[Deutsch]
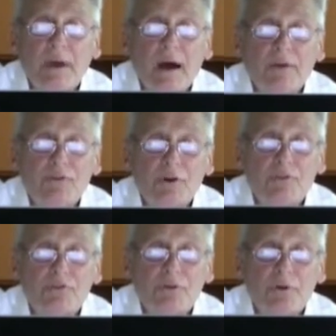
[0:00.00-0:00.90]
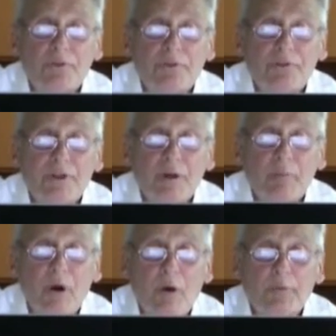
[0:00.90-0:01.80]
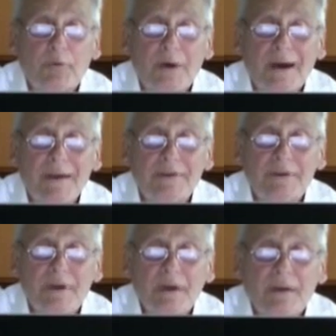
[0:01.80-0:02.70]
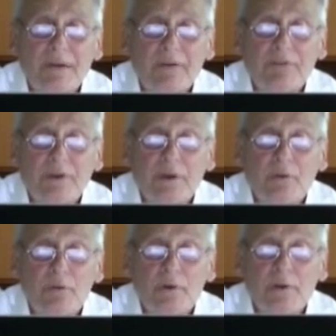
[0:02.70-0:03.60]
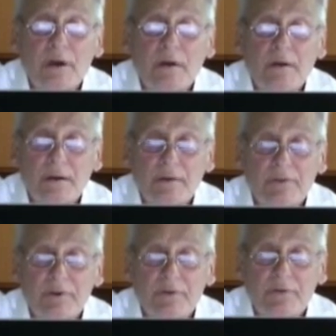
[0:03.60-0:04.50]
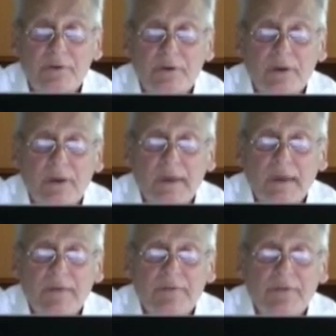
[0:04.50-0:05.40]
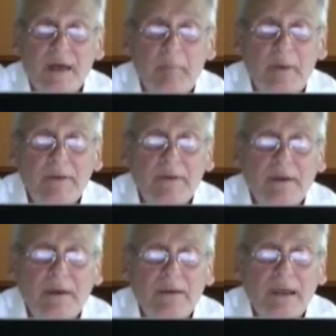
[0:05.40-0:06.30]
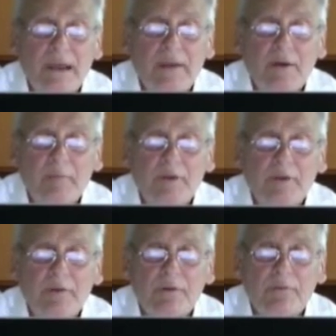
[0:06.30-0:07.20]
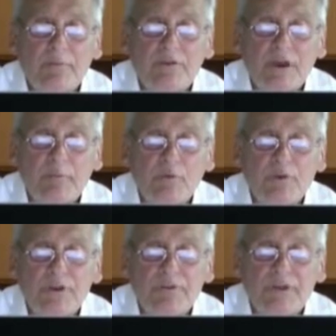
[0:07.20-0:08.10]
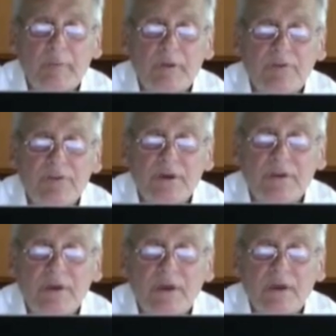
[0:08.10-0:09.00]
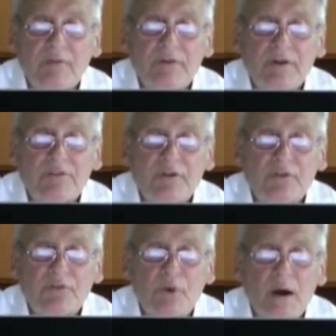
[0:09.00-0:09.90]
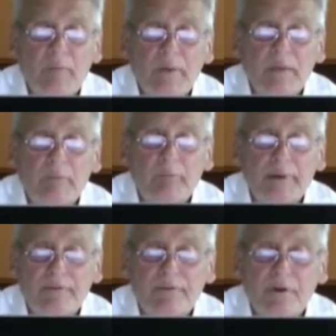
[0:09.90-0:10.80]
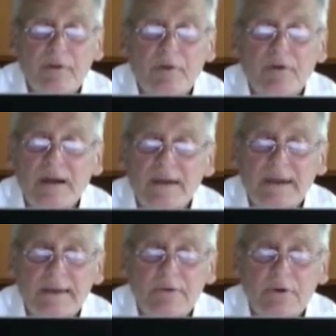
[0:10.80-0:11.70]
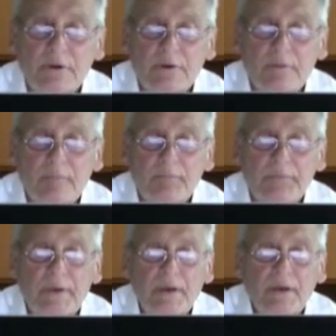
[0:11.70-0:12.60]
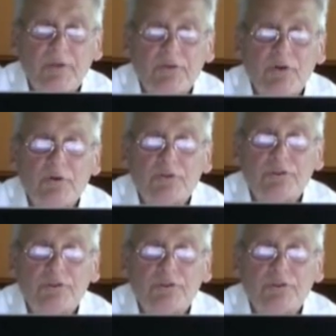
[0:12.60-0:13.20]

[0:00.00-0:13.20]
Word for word: hat George Soros in seiner Behauptung recht, dass die EU in der Krise ist. Es ist ein Mann, der Länder mit dem Scheckbuch destabilisiert, wie es sonst nur Armeen mit Panzern und Raketen können. Soros